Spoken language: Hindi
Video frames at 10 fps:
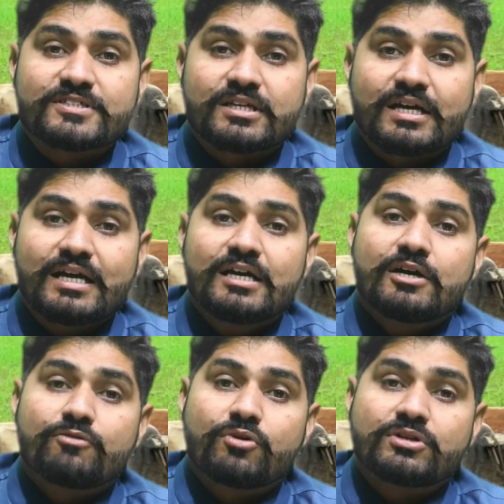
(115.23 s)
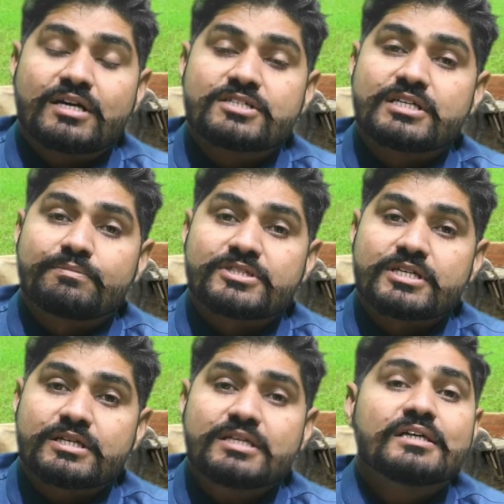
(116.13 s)
फसल है वो ठंड से
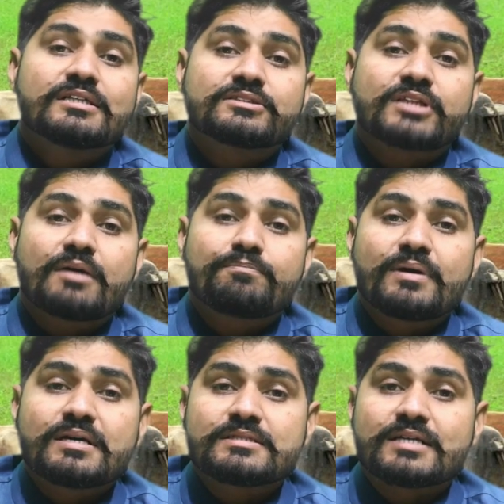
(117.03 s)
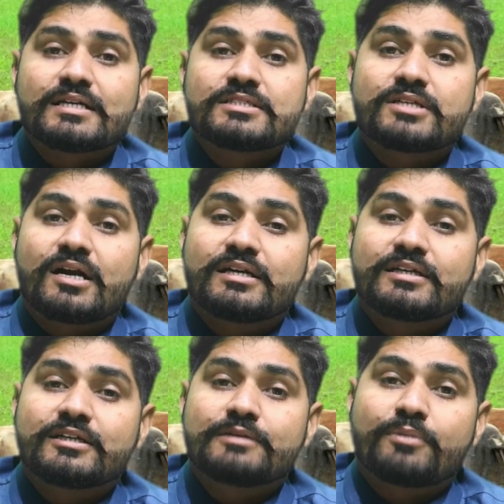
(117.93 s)
बचेगी तापमान चाहे चार
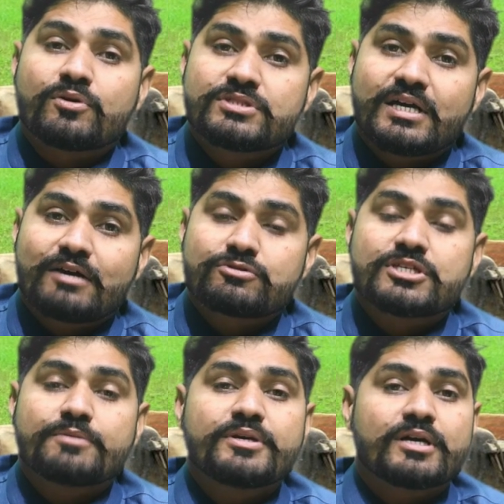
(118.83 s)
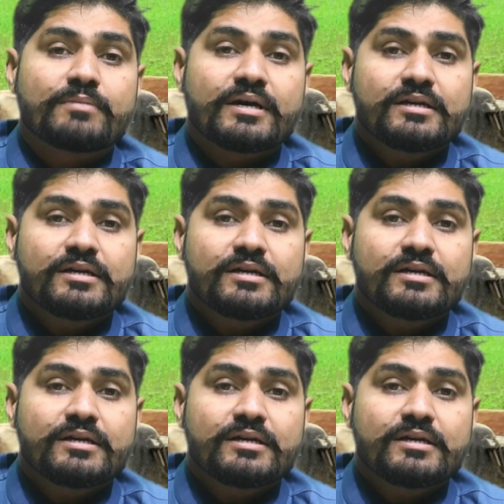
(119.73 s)
डिग्री पहुंच जाए या उससे भी कम